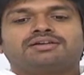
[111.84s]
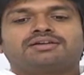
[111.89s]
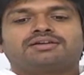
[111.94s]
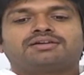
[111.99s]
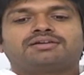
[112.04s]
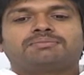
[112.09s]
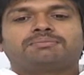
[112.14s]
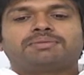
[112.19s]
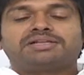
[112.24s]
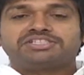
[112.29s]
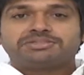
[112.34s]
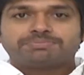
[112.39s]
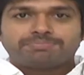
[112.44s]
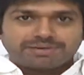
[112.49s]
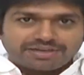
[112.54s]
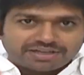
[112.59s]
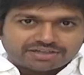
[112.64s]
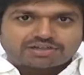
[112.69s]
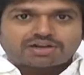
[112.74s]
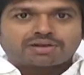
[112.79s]
uh, మంచి
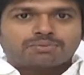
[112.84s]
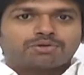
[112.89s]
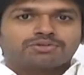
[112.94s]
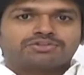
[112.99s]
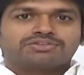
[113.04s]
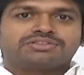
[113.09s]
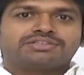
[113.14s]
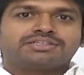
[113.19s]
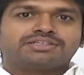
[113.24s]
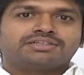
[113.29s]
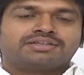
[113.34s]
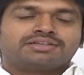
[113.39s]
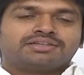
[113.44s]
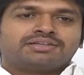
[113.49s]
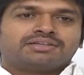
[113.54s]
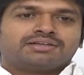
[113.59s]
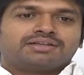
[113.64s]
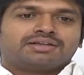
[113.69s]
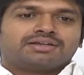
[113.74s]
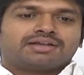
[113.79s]
బ్రేక్ రాబోతుంది
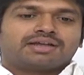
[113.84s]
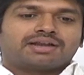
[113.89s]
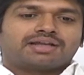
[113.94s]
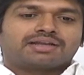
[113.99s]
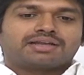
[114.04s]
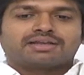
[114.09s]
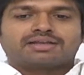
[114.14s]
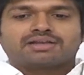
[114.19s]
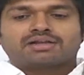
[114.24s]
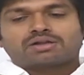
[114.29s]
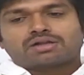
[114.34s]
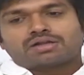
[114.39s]
అలాగే